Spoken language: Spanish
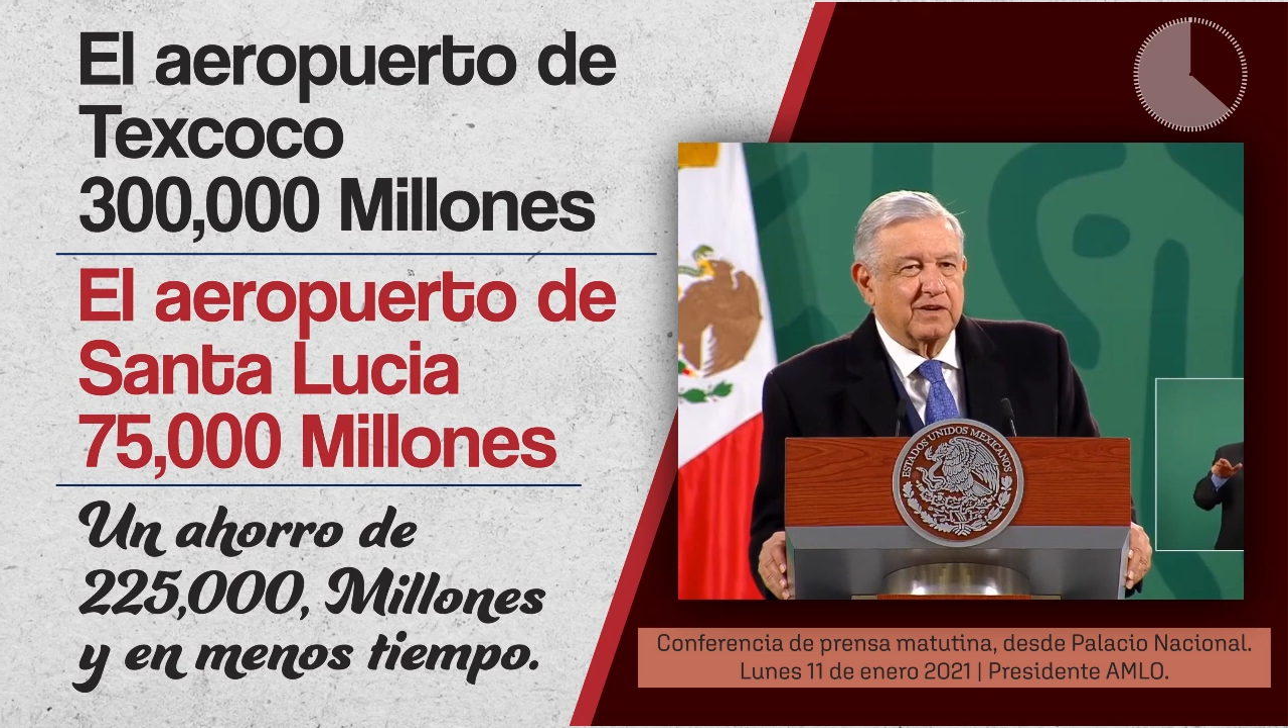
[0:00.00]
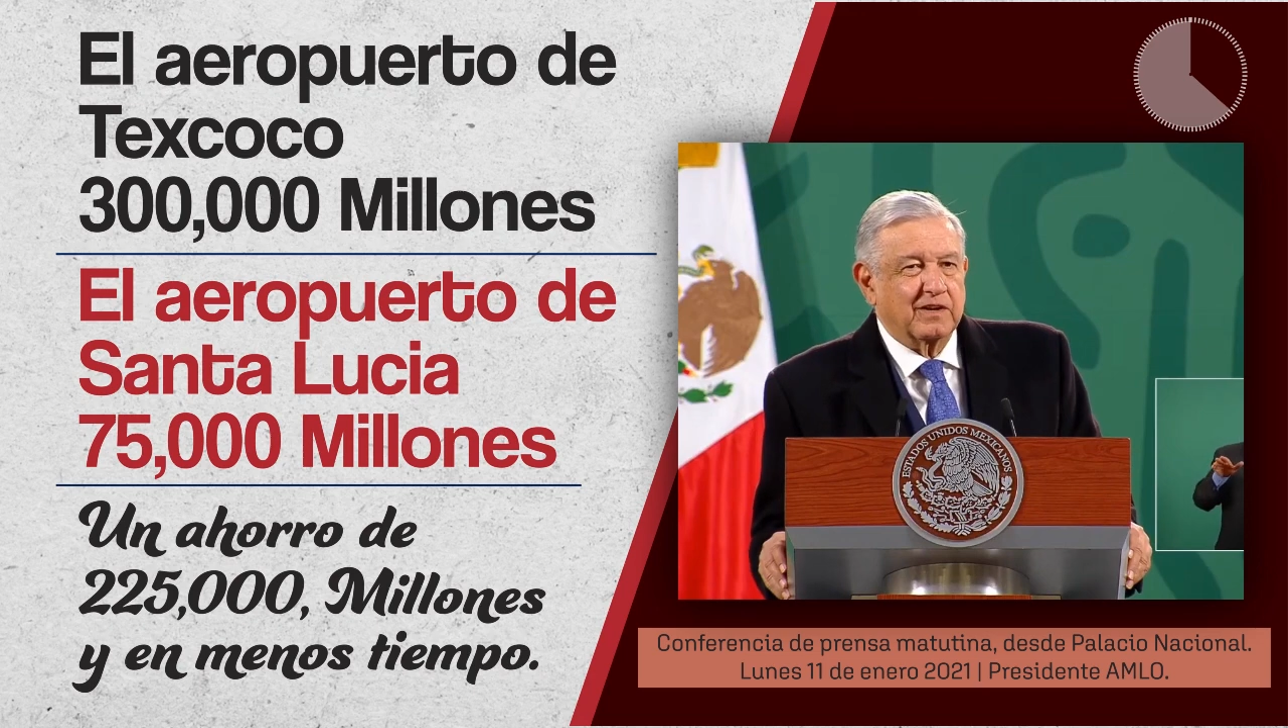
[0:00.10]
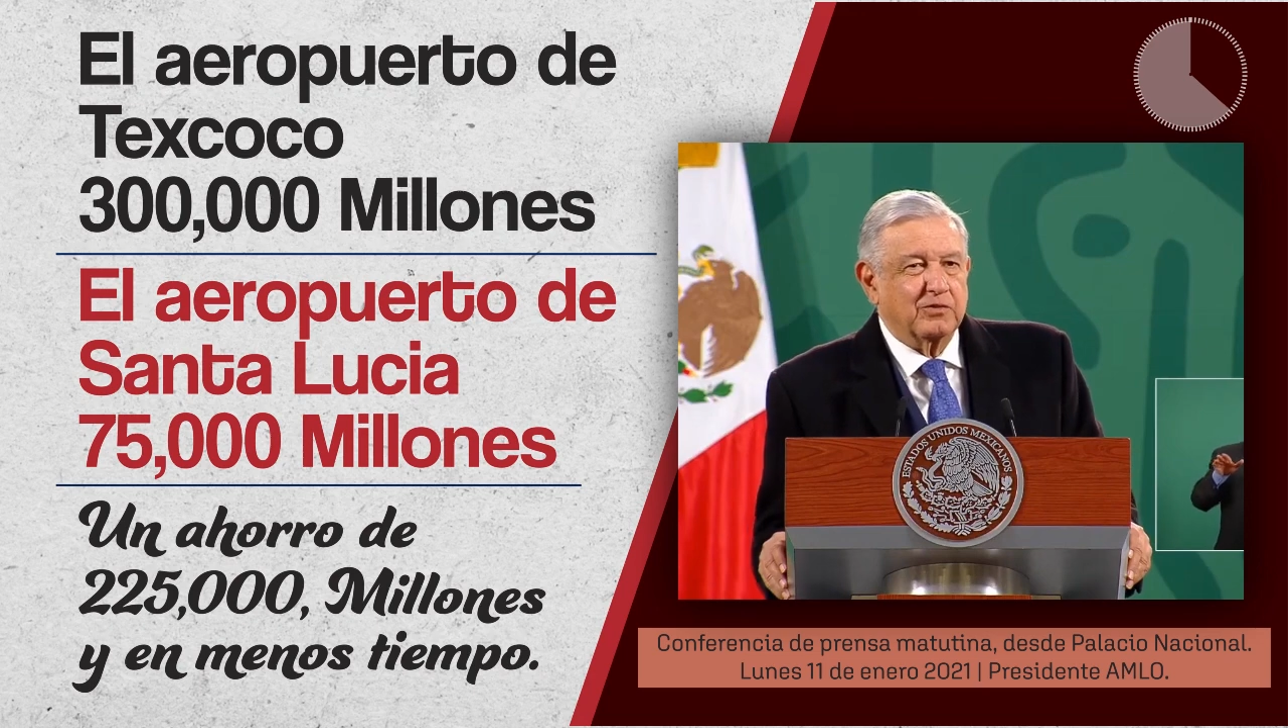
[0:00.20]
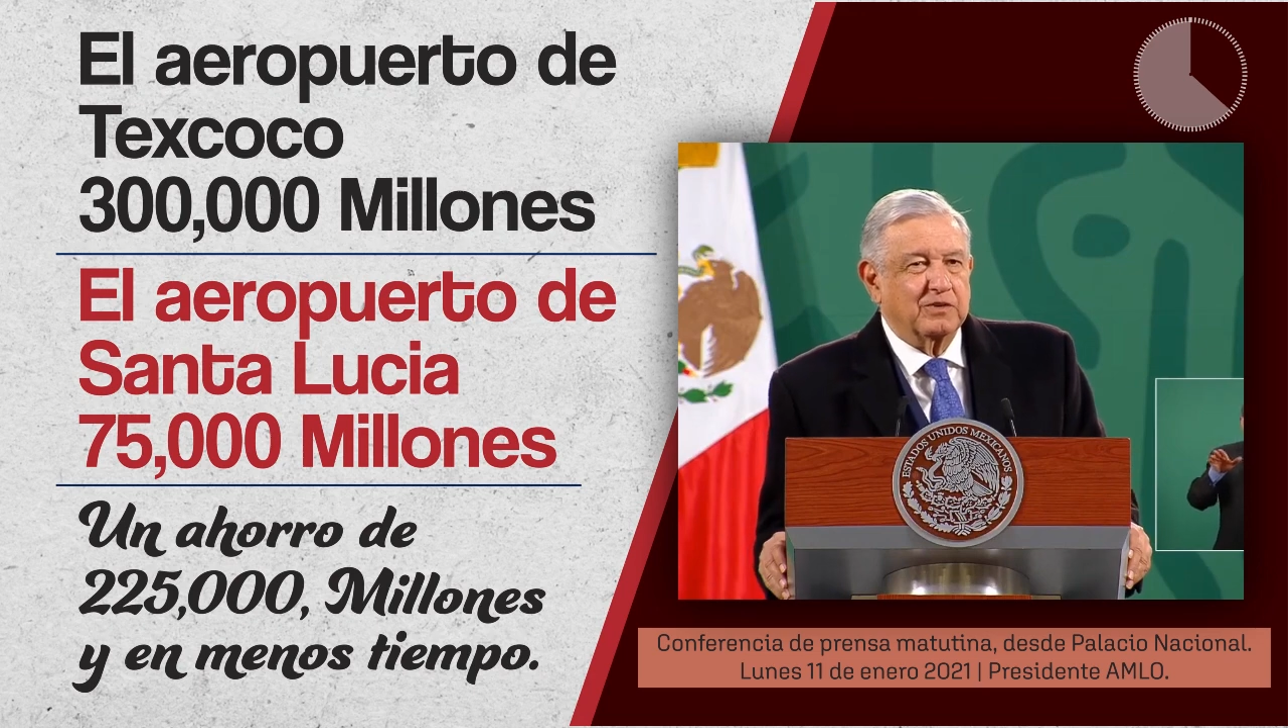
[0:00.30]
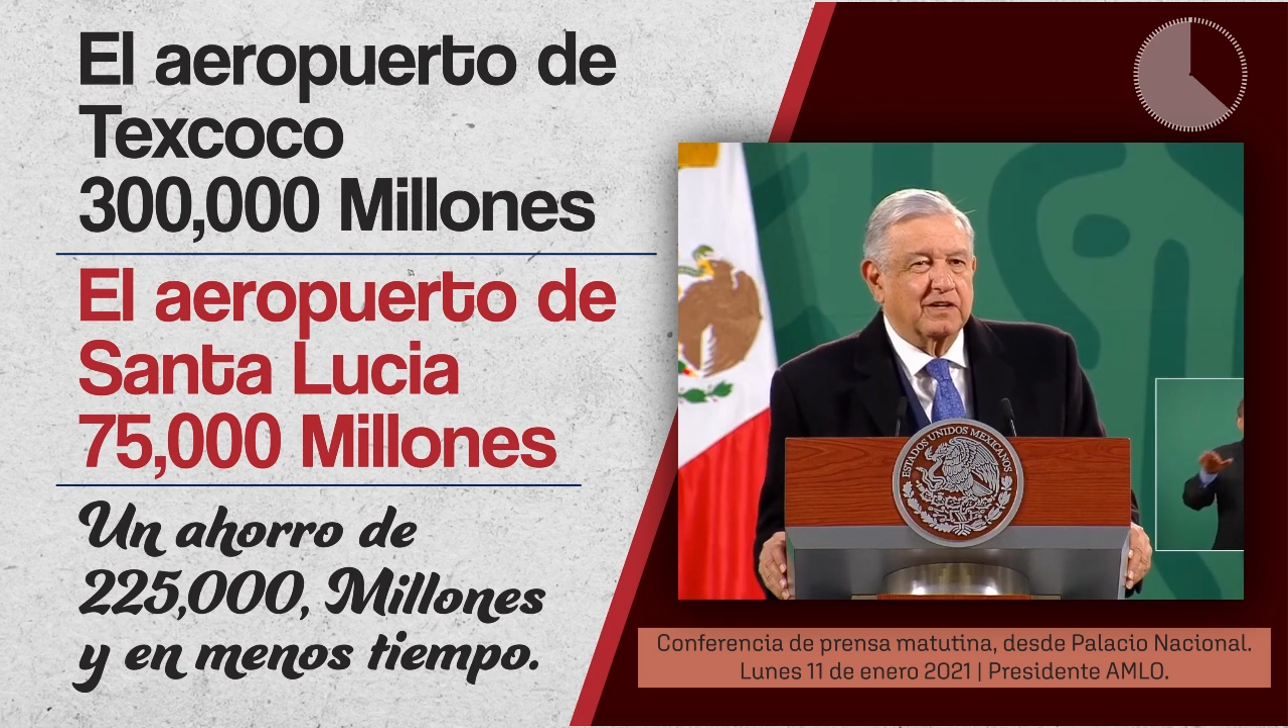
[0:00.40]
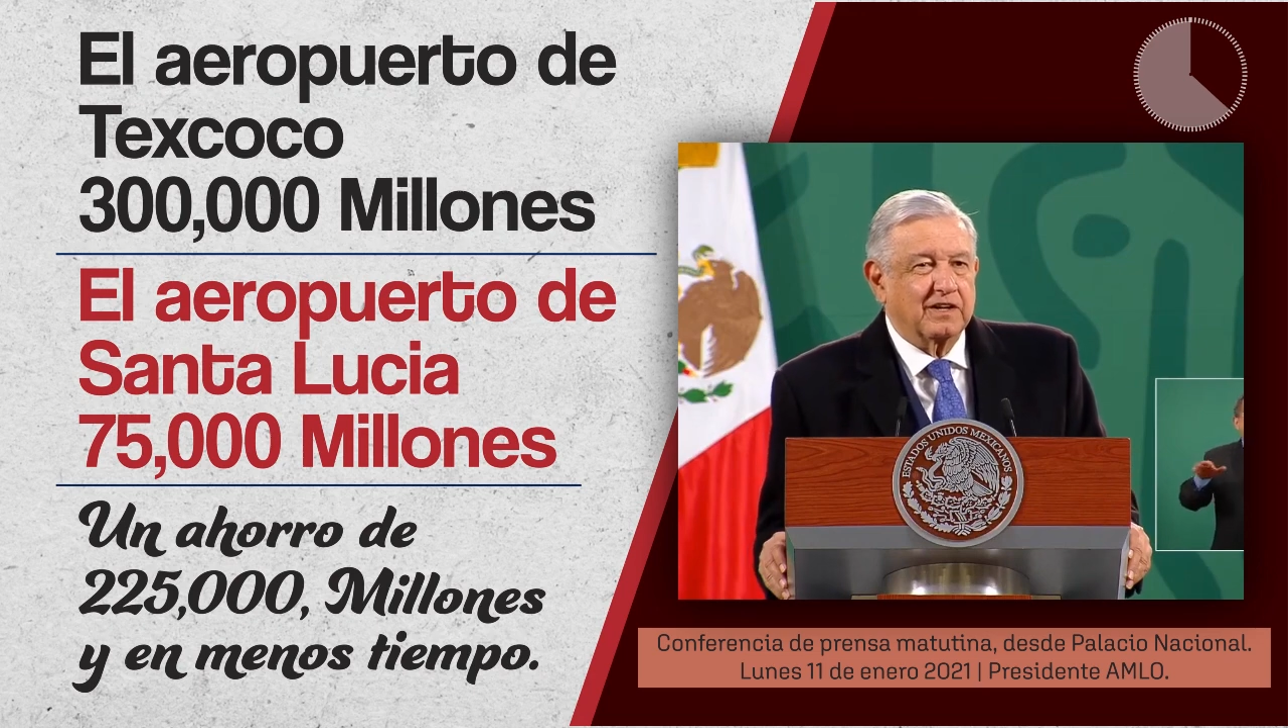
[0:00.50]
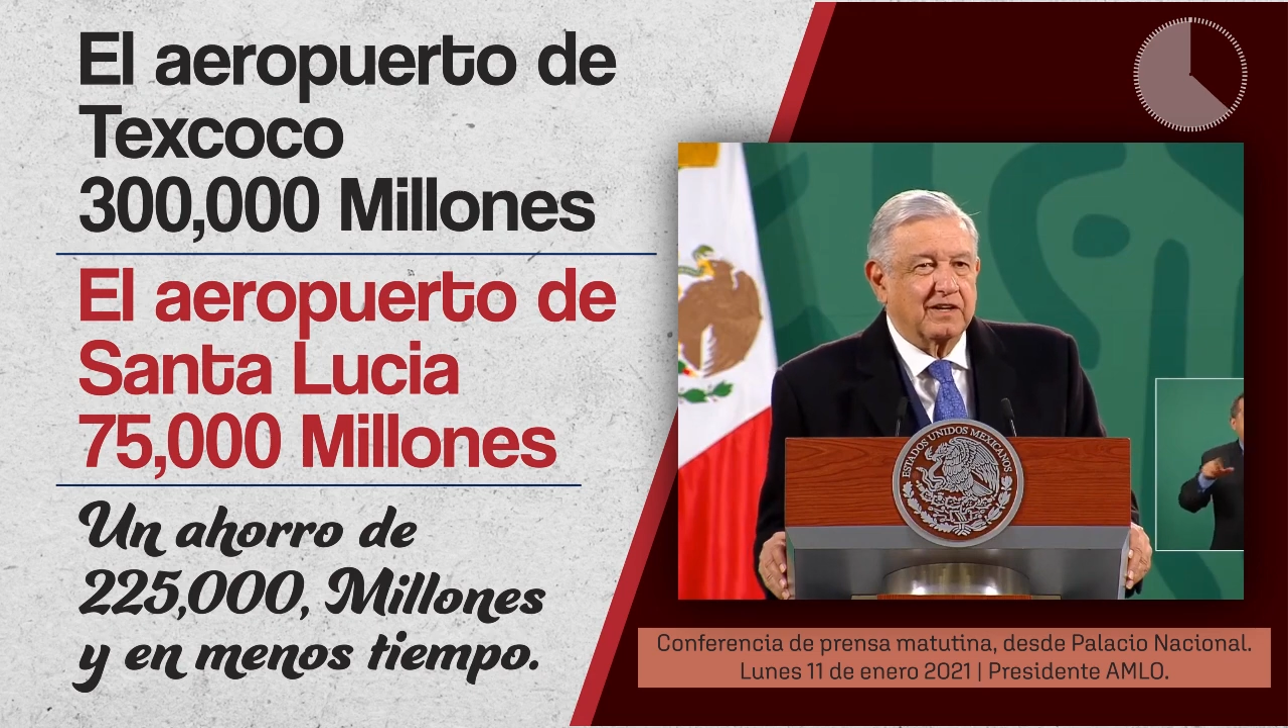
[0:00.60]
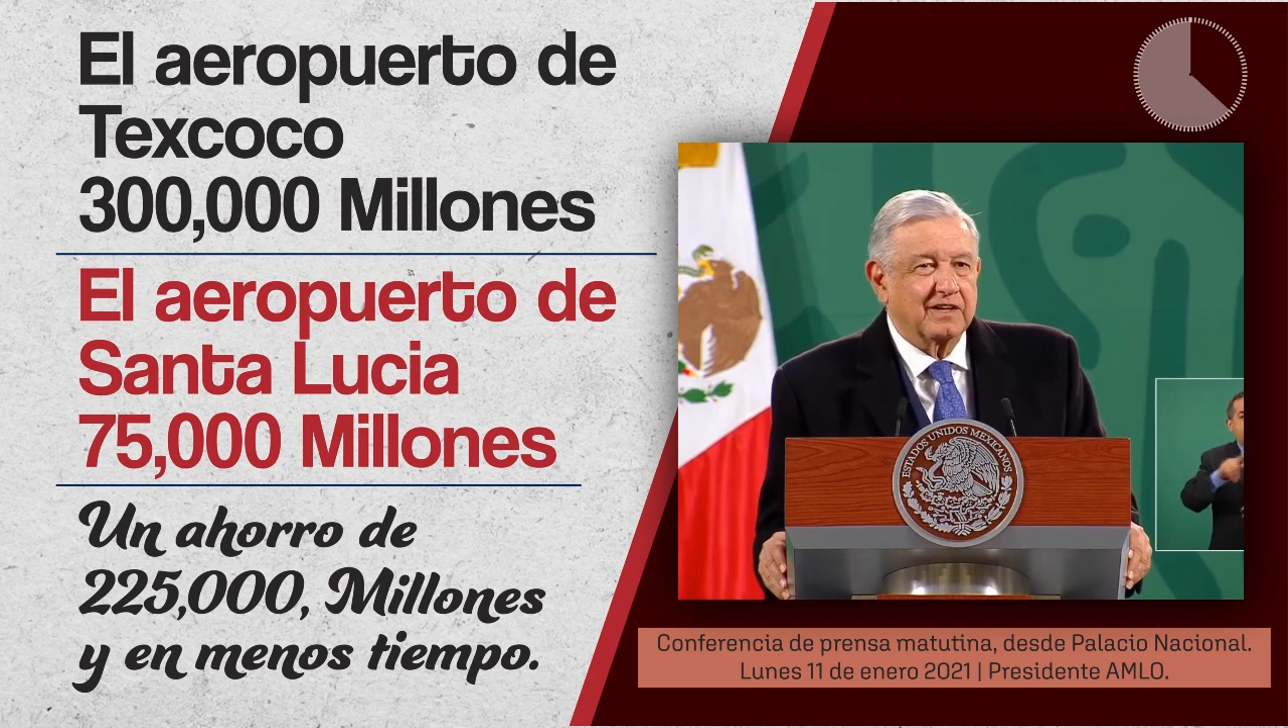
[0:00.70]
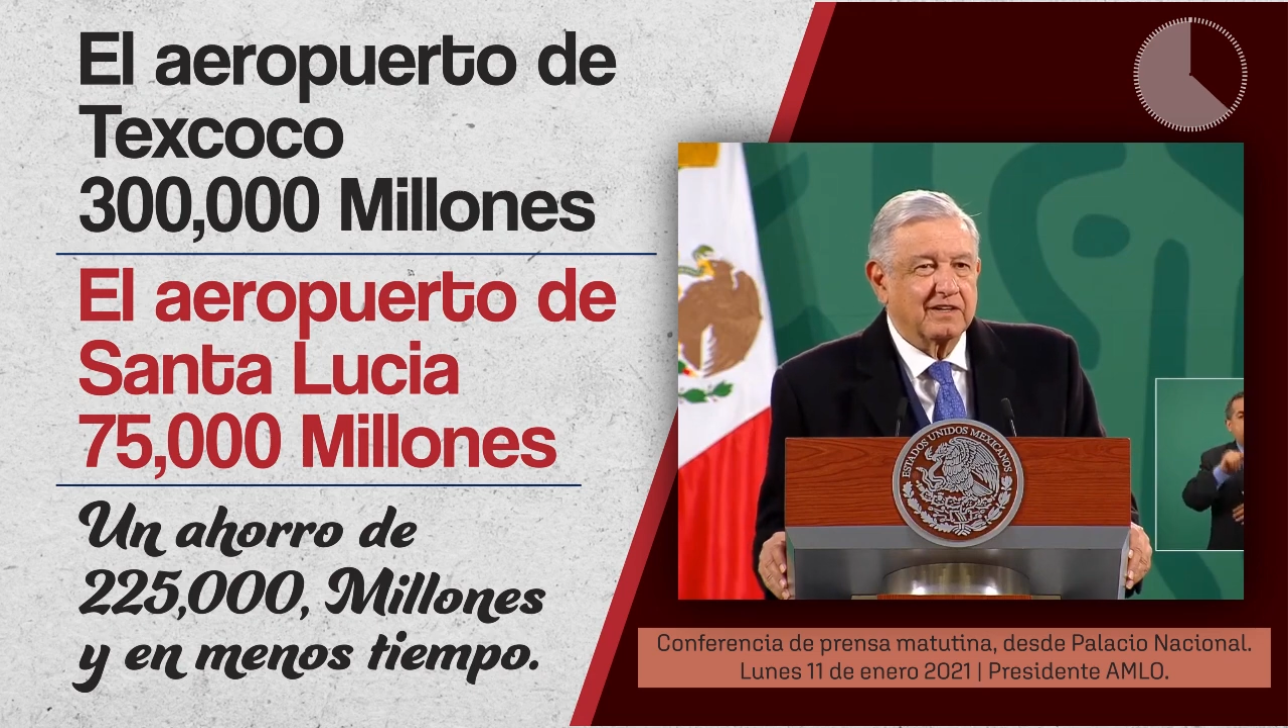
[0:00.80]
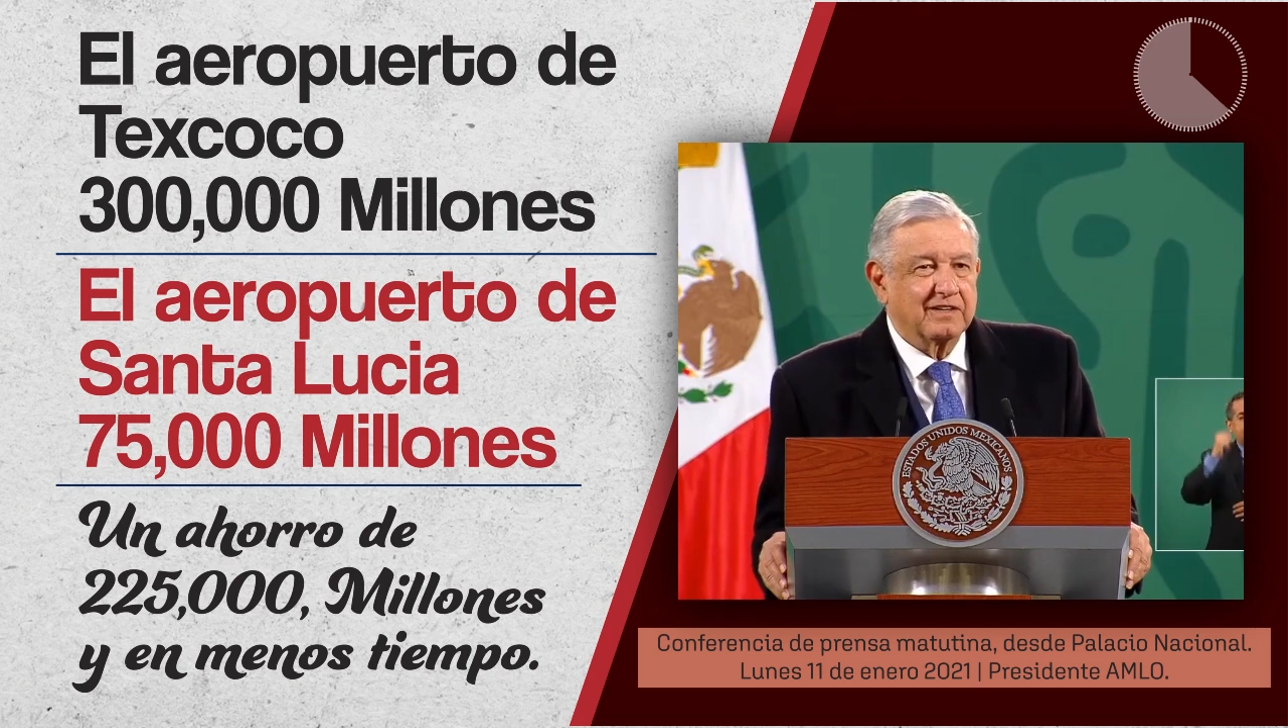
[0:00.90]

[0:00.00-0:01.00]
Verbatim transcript: faraónica,